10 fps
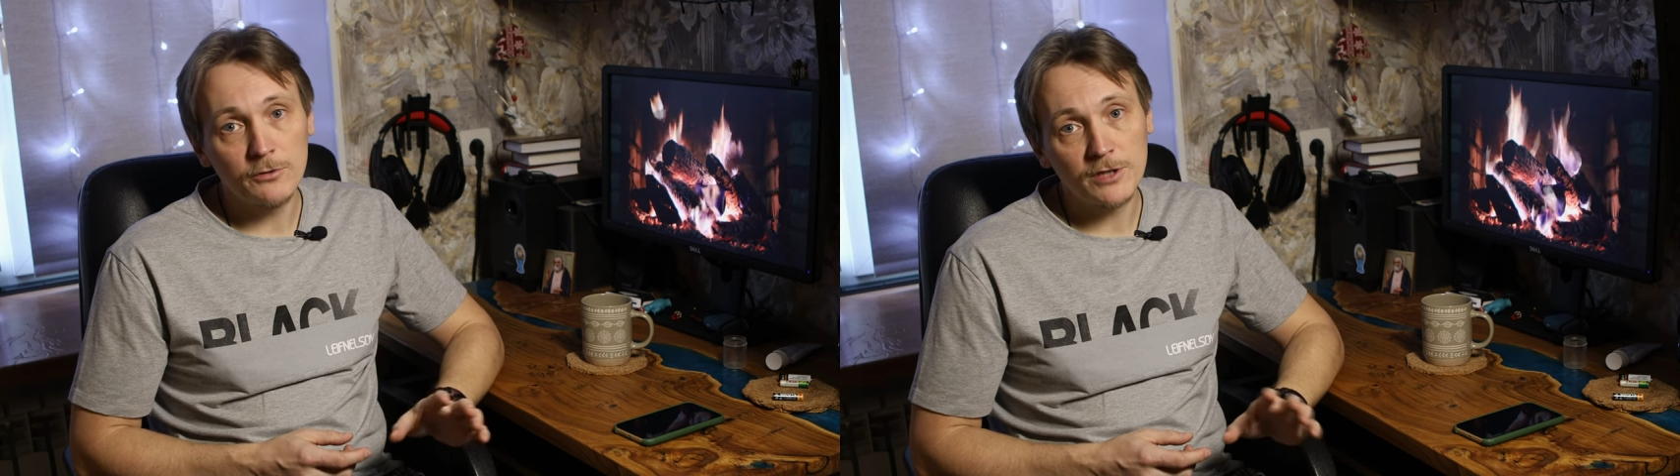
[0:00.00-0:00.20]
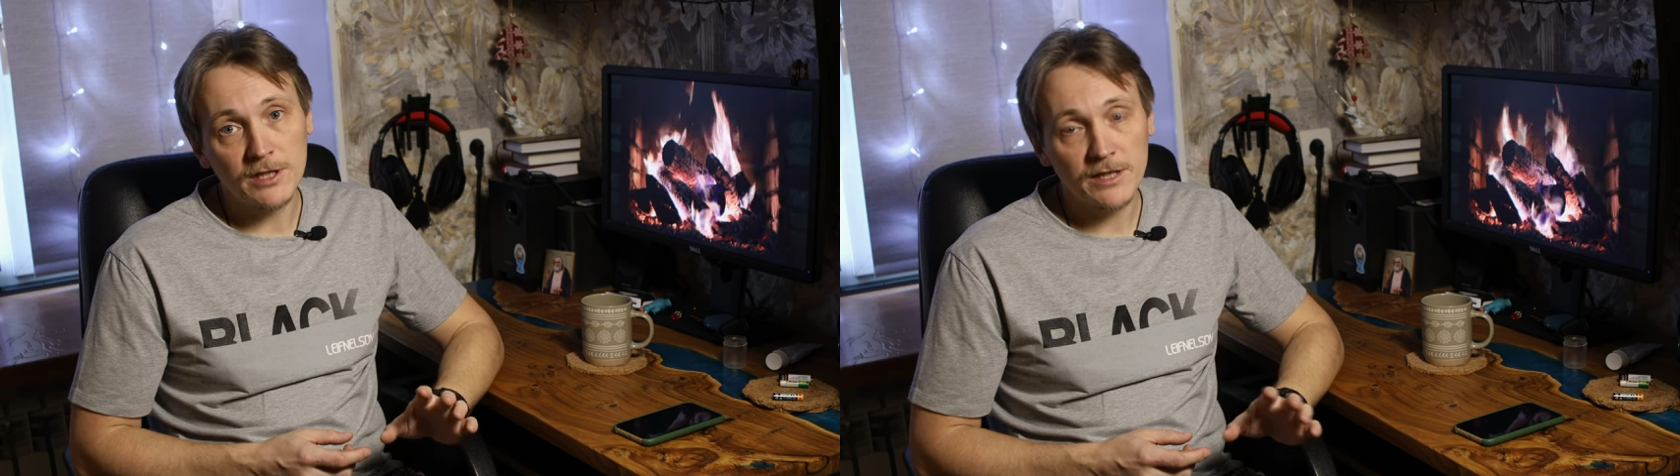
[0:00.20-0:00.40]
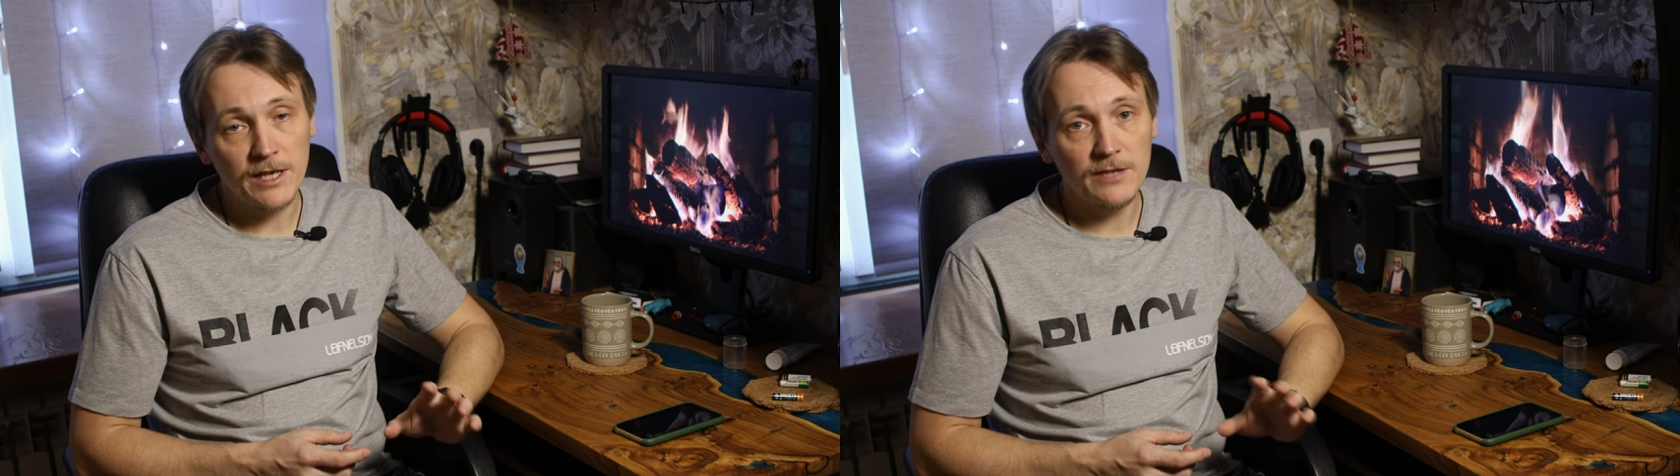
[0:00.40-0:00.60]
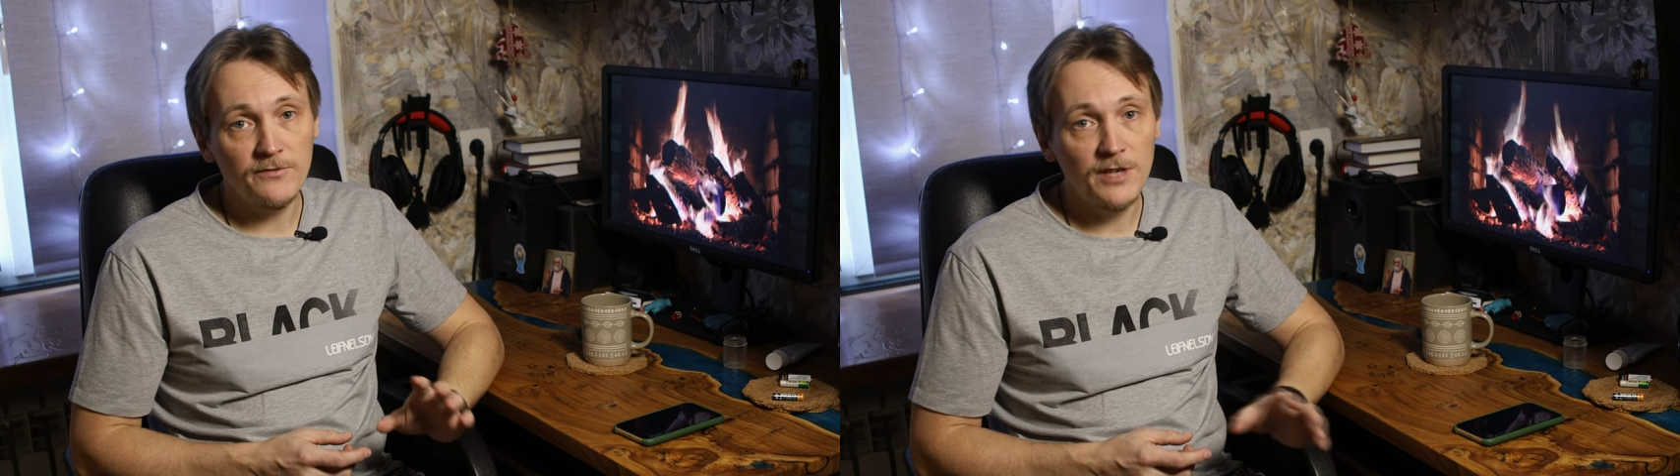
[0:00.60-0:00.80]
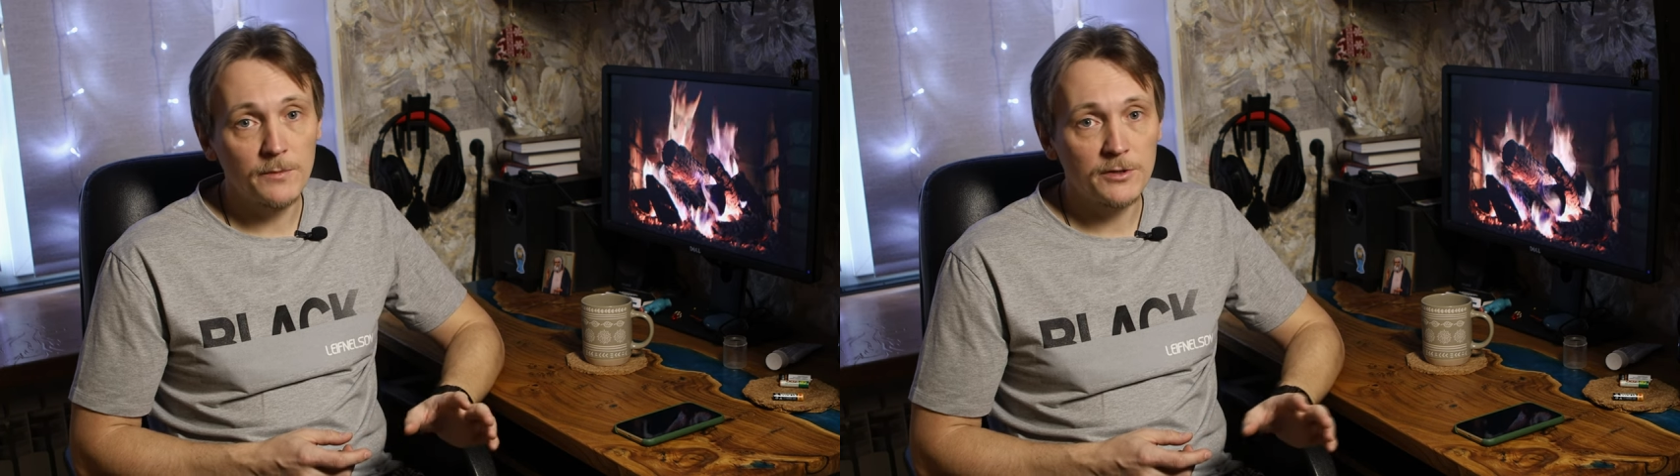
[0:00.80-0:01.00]
какой-то
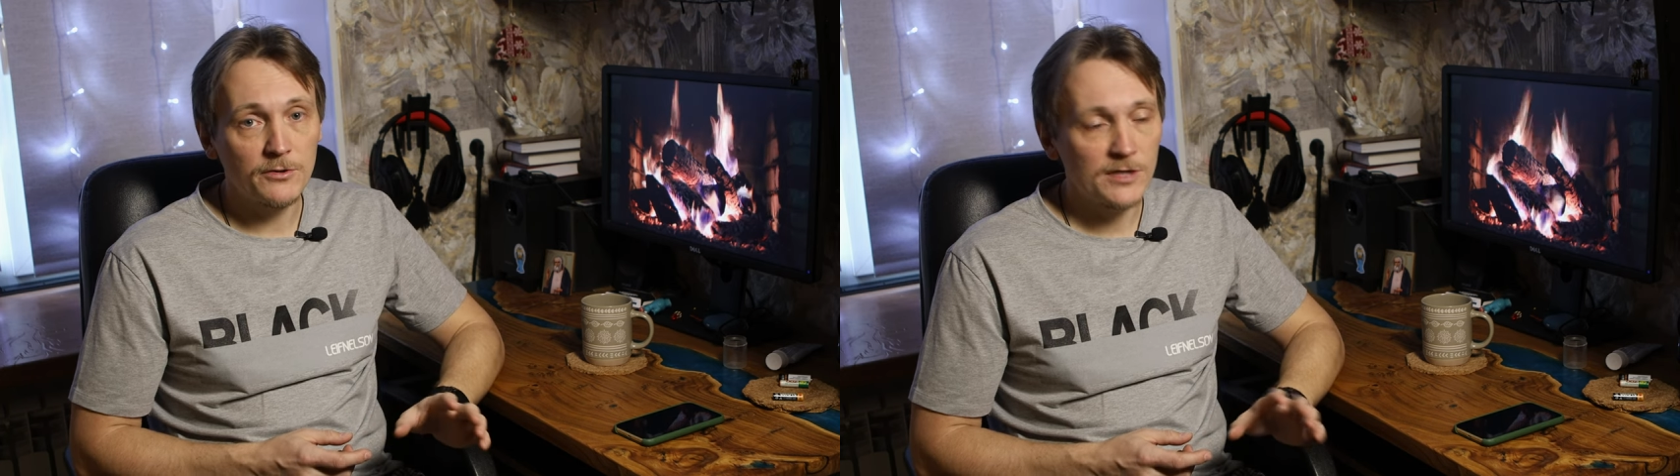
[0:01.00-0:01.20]
конкретной фирмы,